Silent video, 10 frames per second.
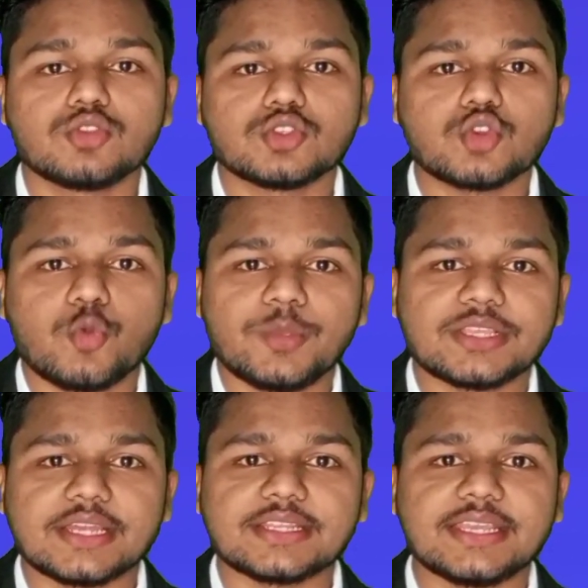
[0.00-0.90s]
तो दोस्तों
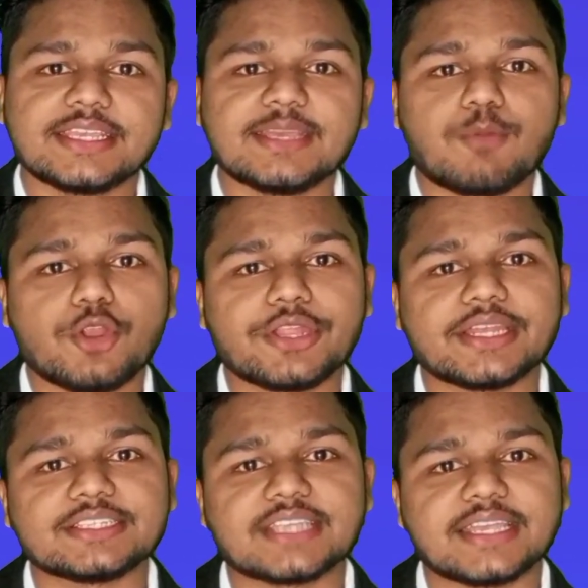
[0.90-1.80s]
उम्मीद करते हैं कि ये
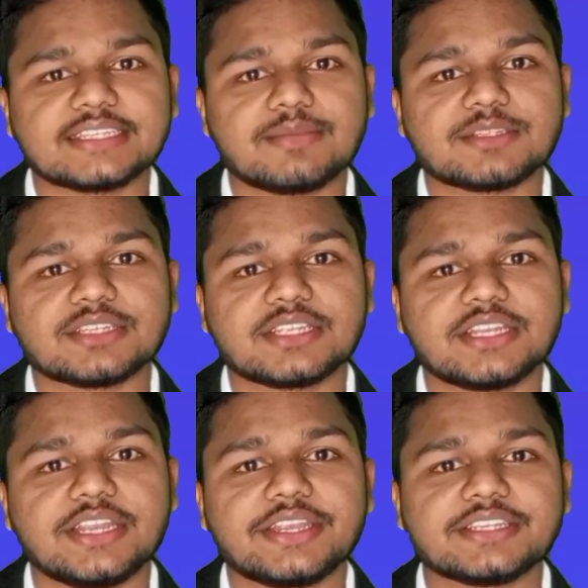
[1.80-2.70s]
पॉलिटेक्निक सेकंड सेमेस्टर से
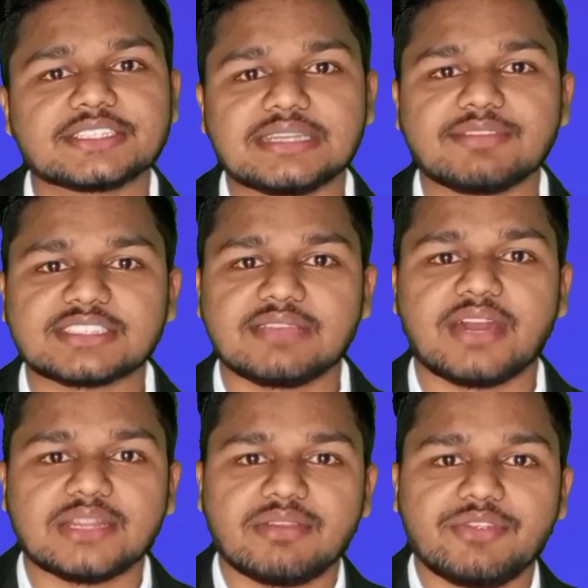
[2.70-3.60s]
रिलेटेड सिलेबस के
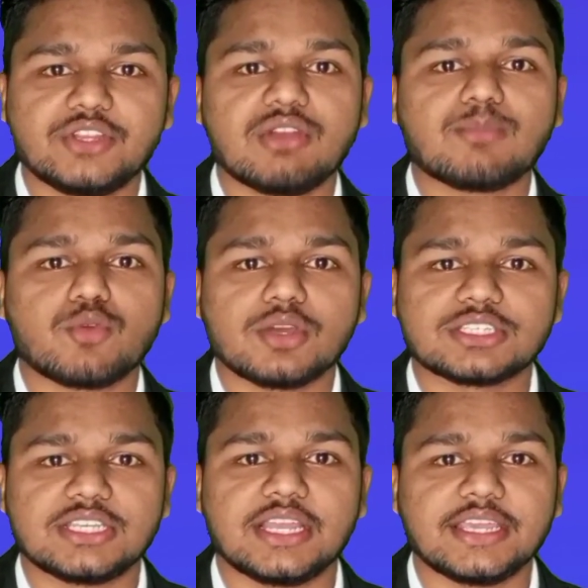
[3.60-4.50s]
बारे में वीडियो आपको
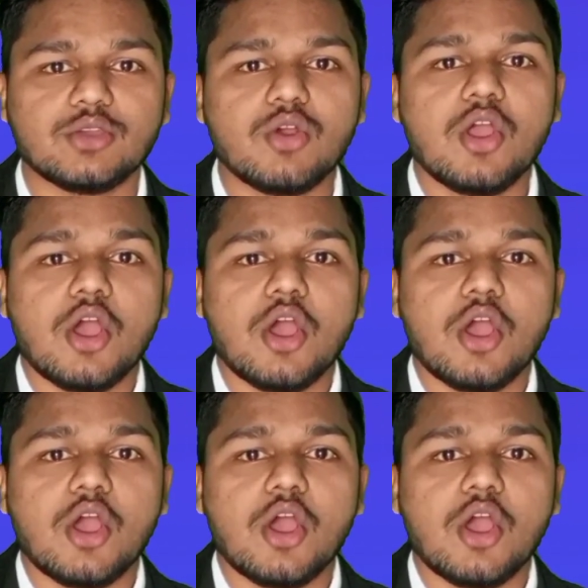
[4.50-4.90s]
अच्छी लगी हो